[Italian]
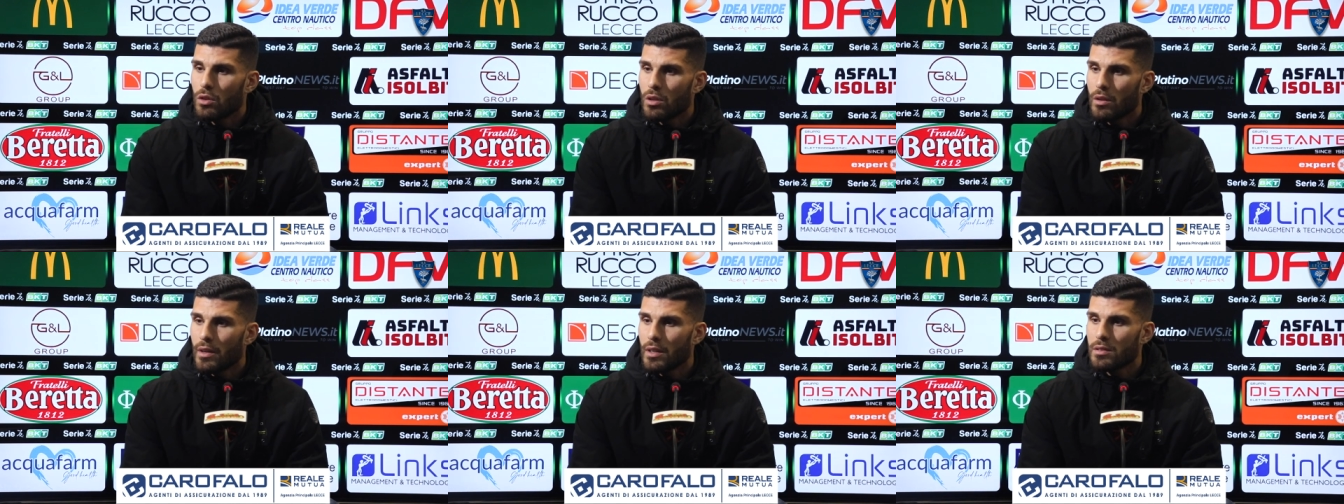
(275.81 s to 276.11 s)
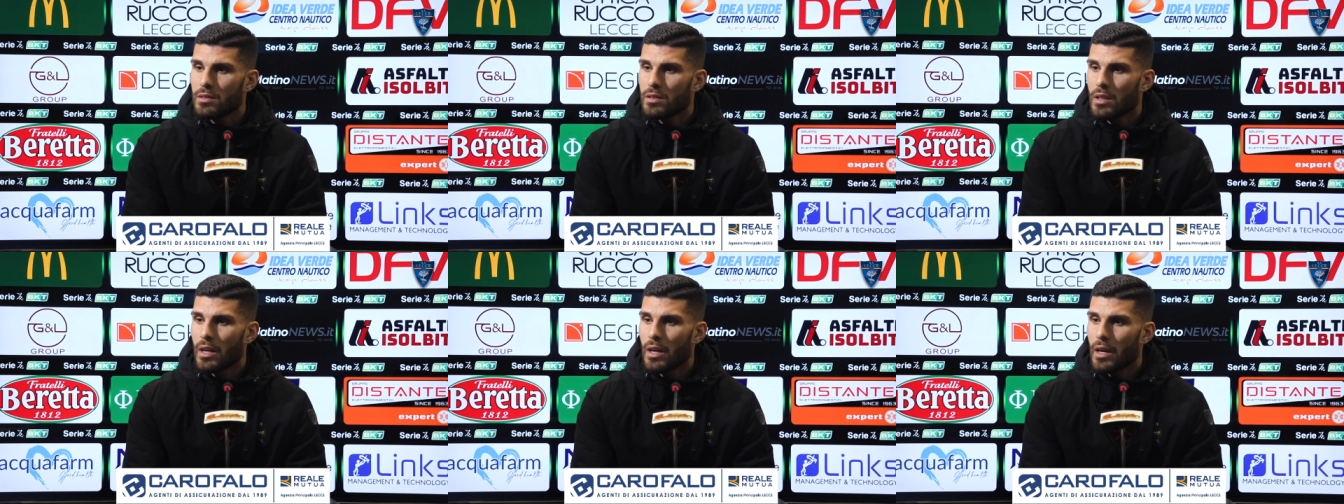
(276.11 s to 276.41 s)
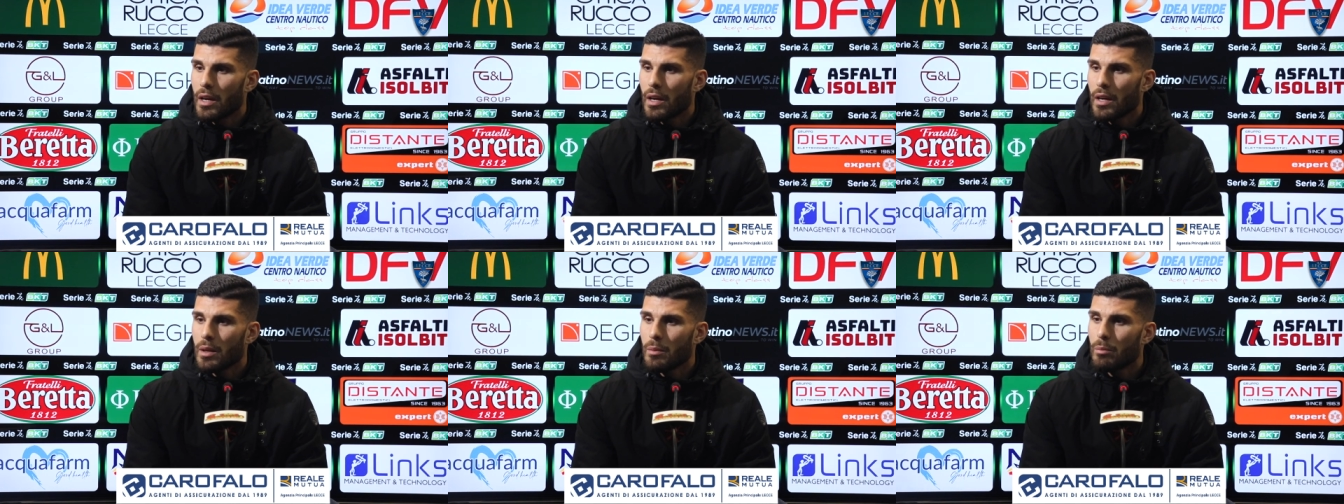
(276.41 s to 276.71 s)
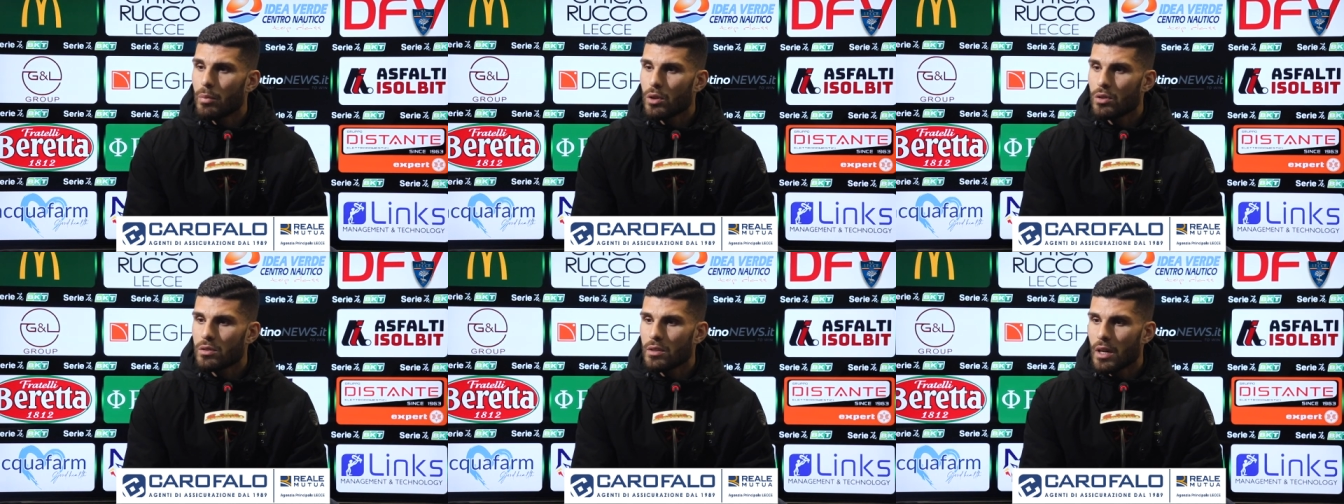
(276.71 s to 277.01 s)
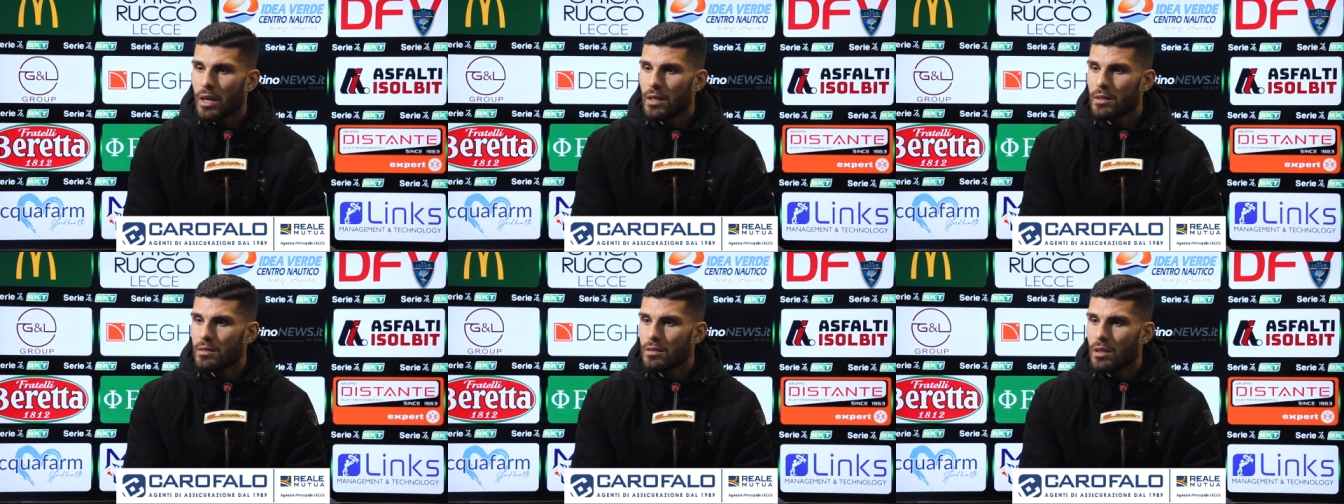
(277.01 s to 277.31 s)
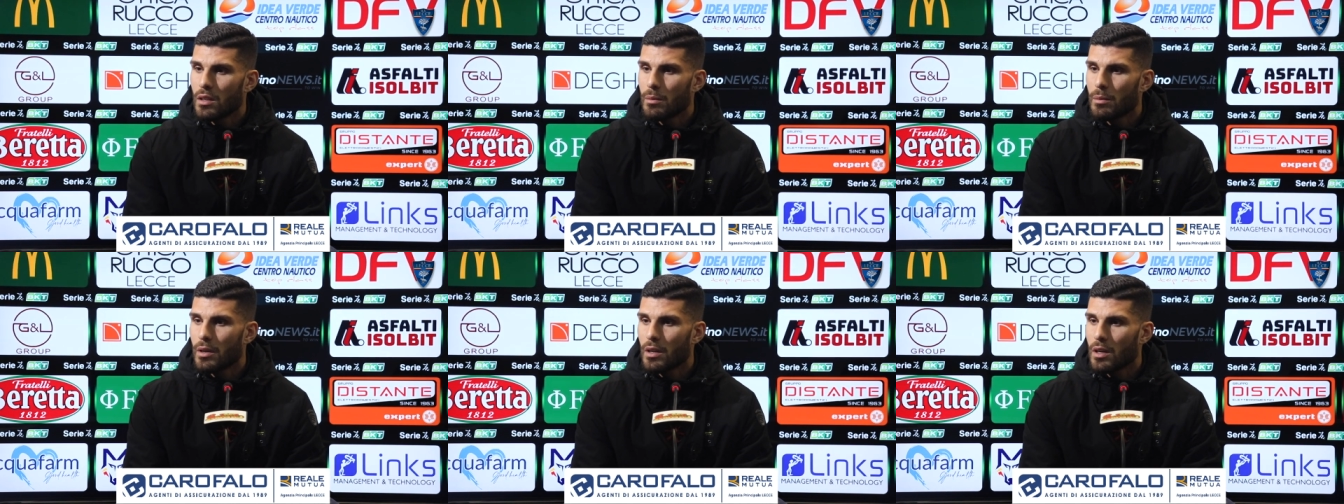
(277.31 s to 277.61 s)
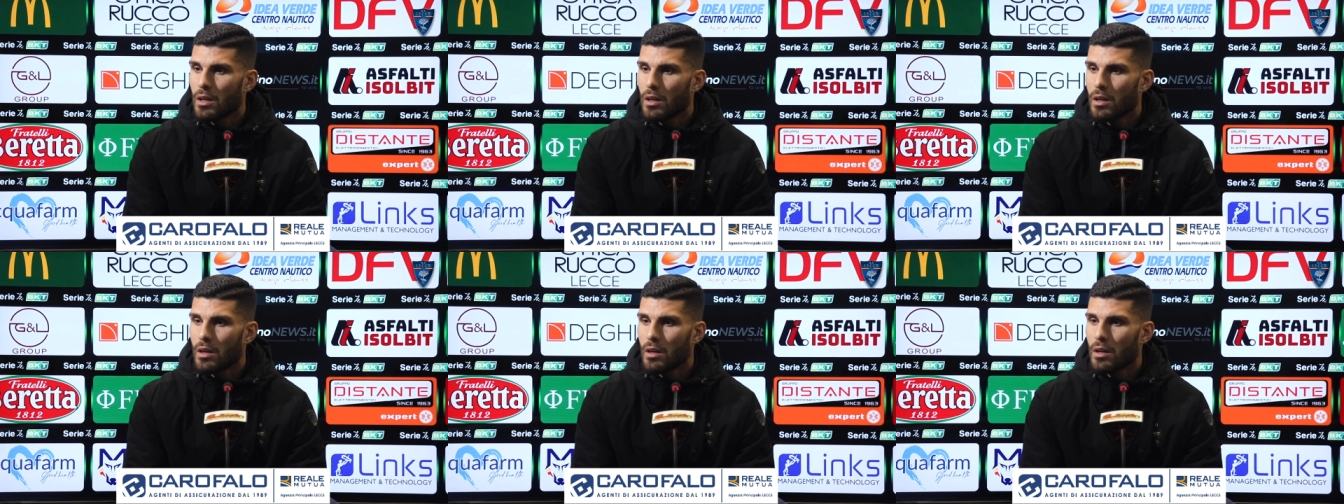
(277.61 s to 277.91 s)
deve essere importante per
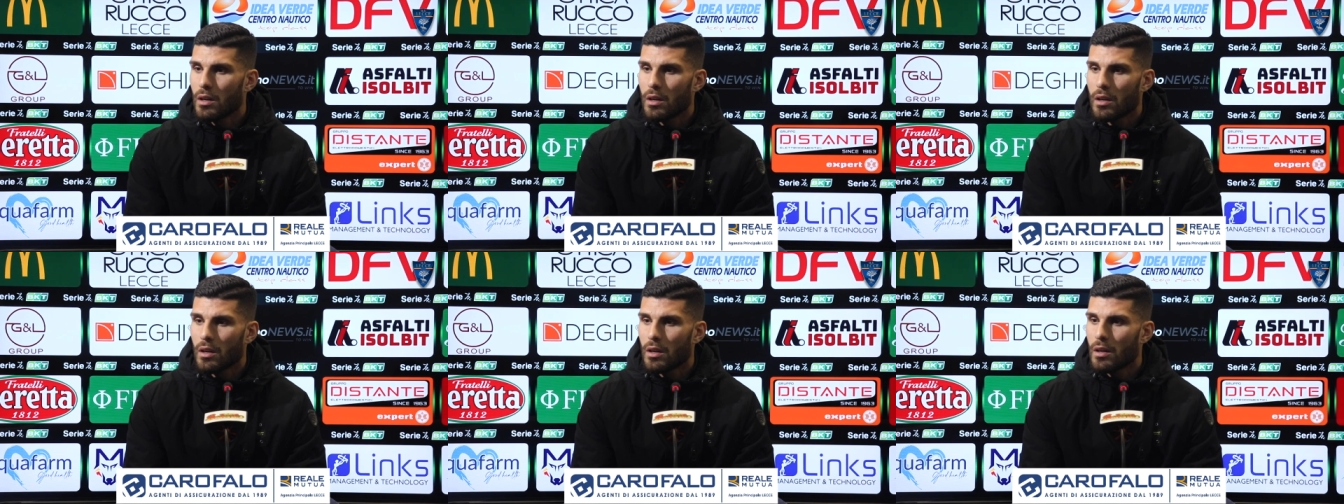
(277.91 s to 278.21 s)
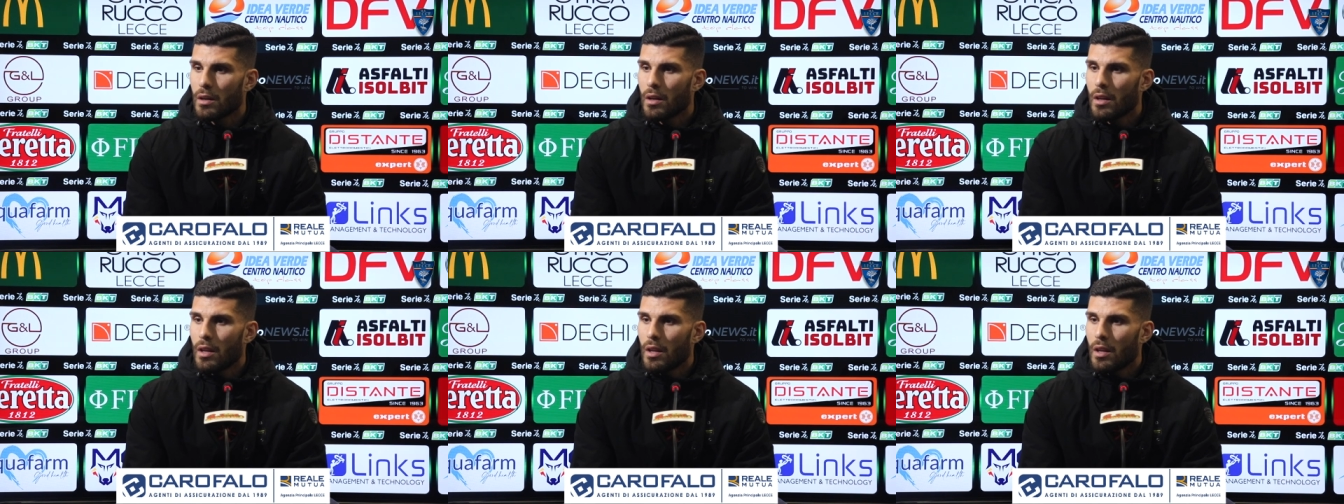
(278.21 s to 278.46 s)
uh,